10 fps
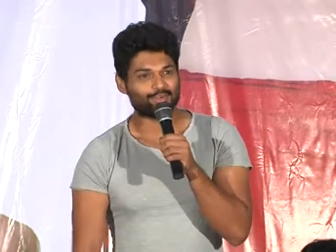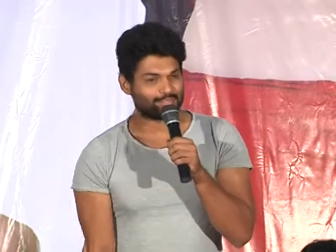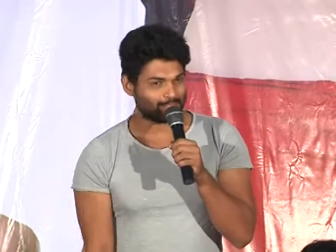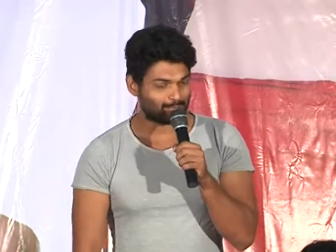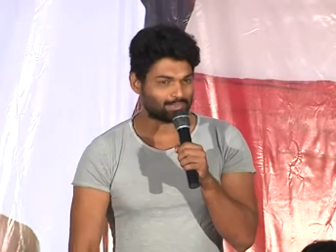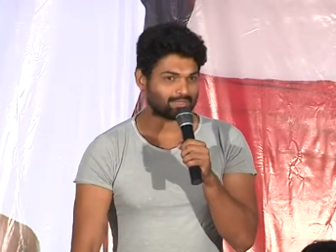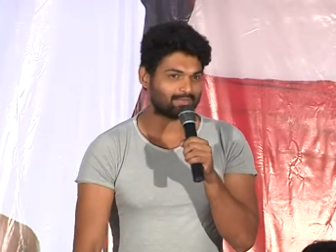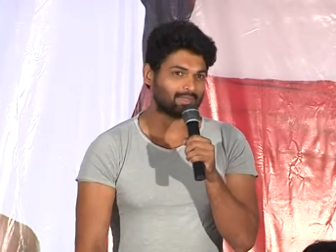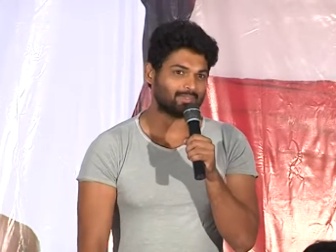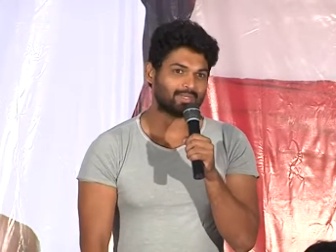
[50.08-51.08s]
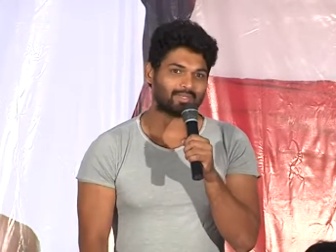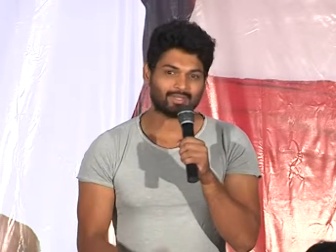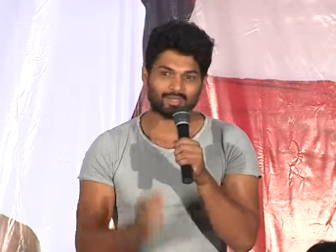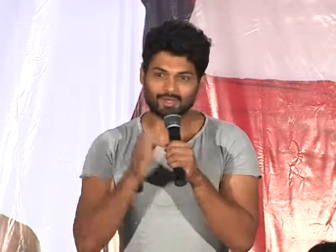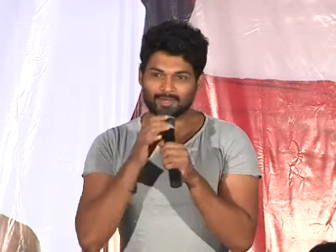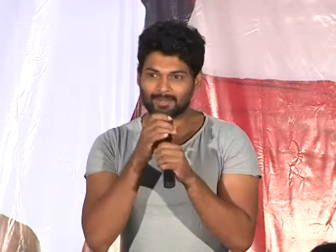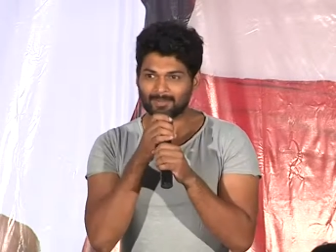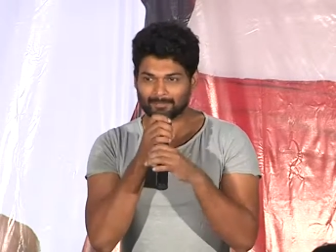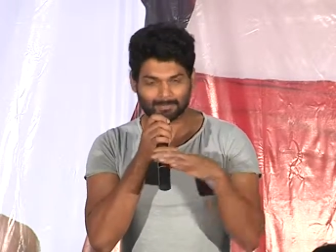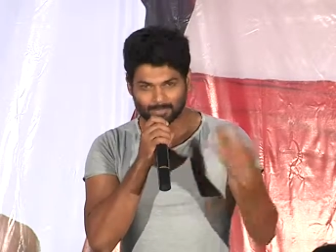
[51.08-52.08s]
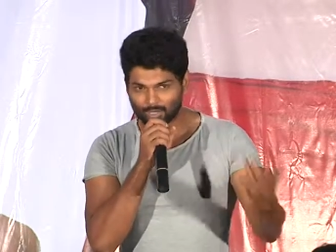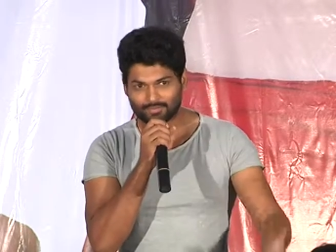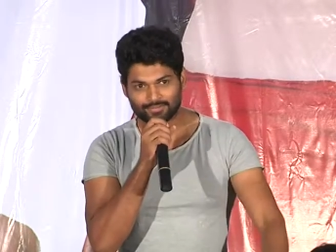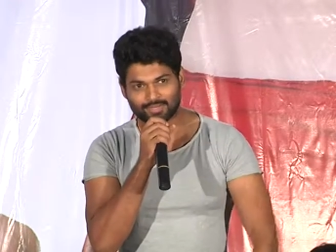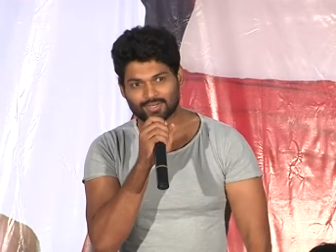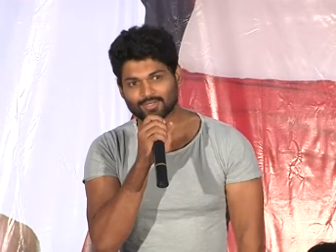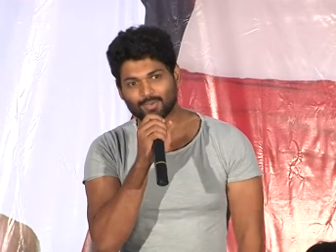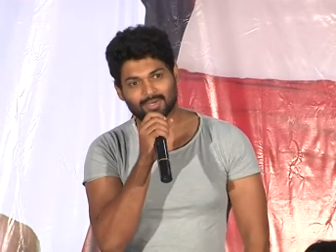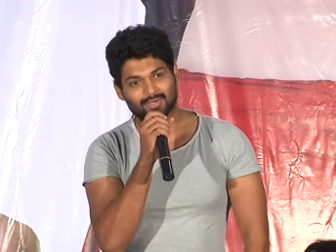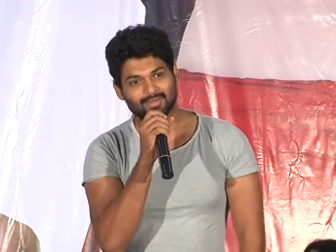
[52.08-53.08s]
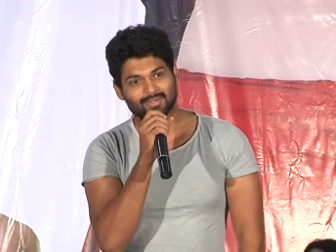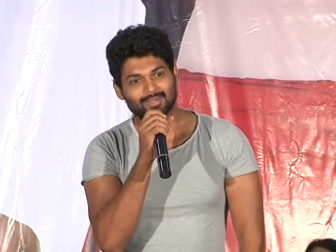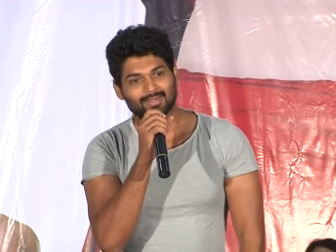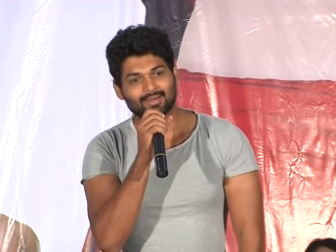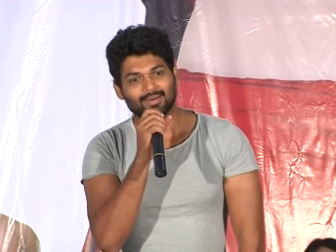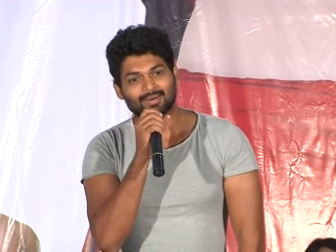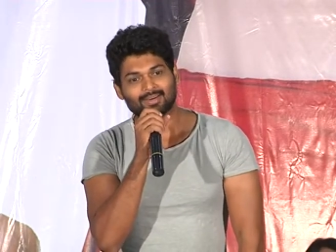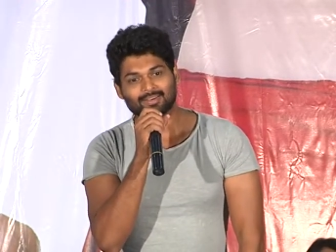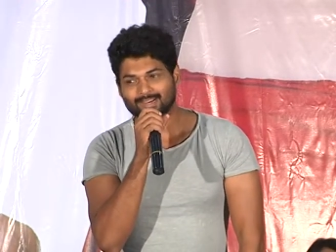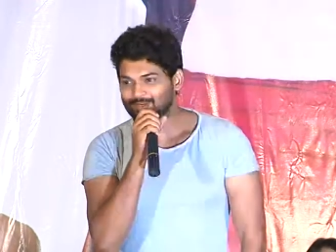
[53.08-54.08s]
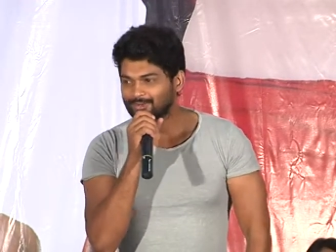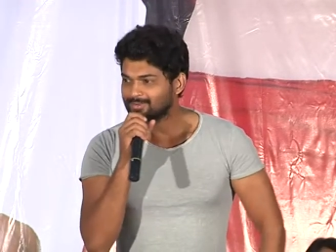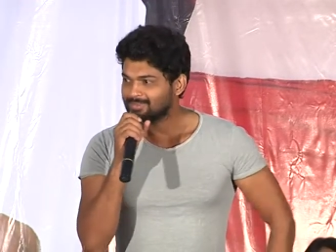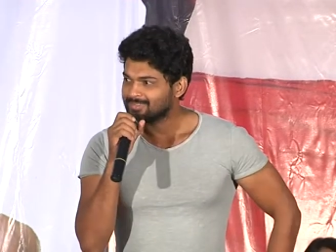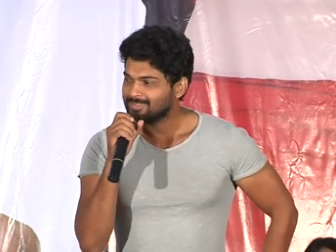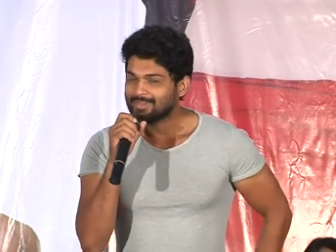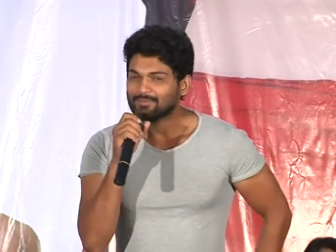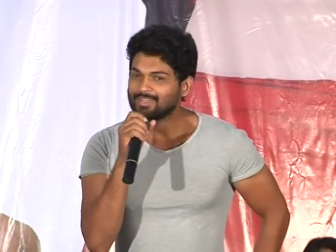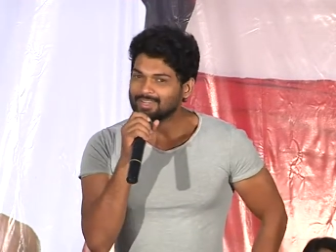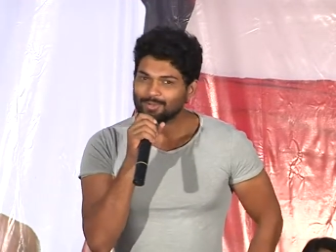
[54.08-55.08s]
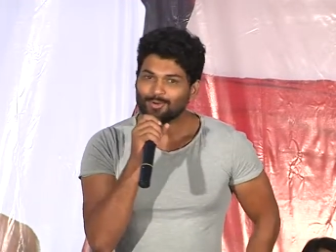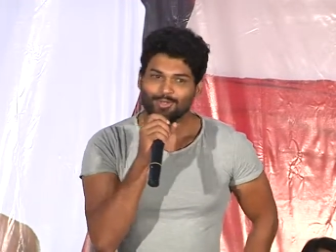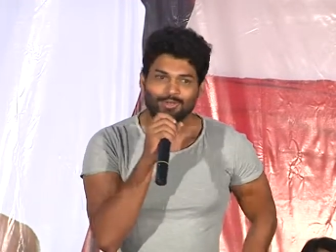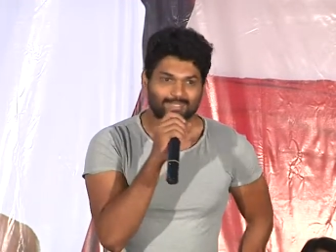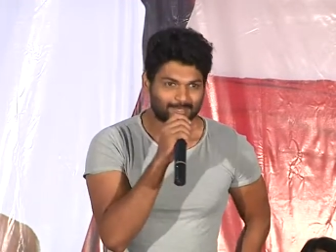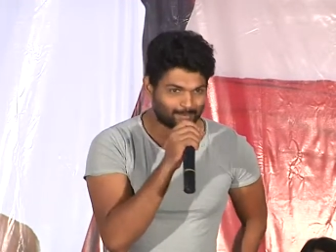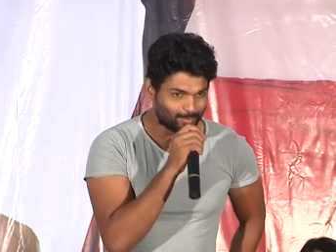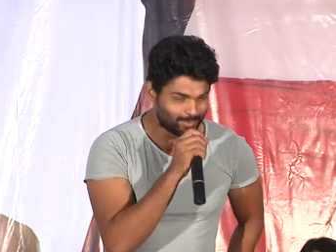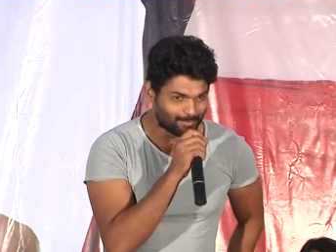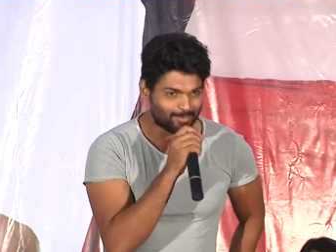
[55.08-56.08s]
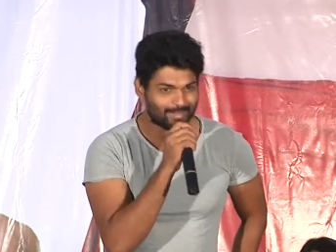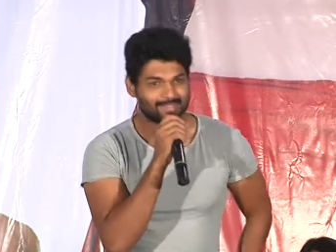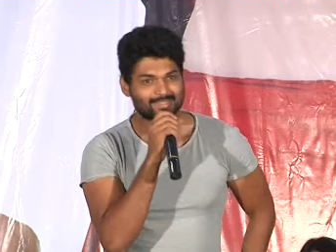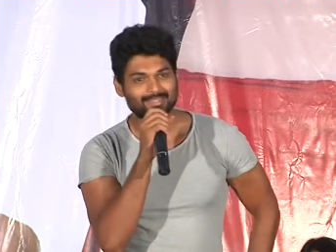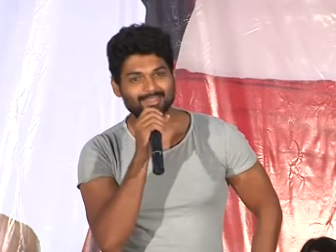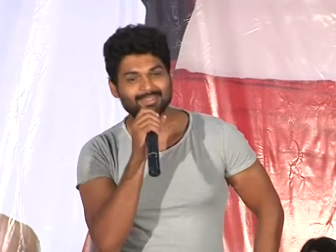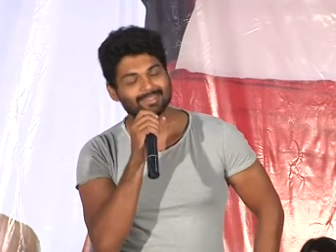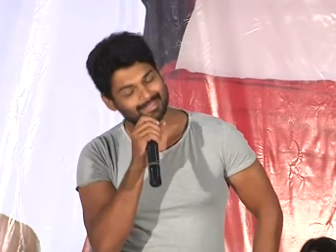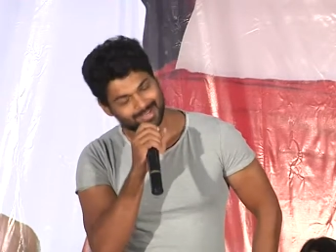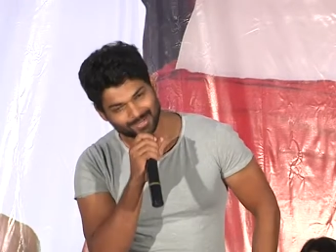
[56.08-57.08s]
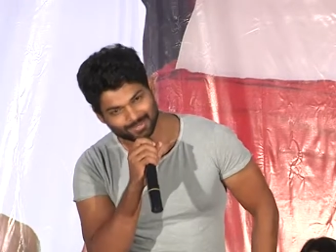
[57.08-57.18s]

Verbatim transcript: to distribute this film in a um, lot of theaters over here. Right now, we need all your support and prayers. Thank థ్యాంక్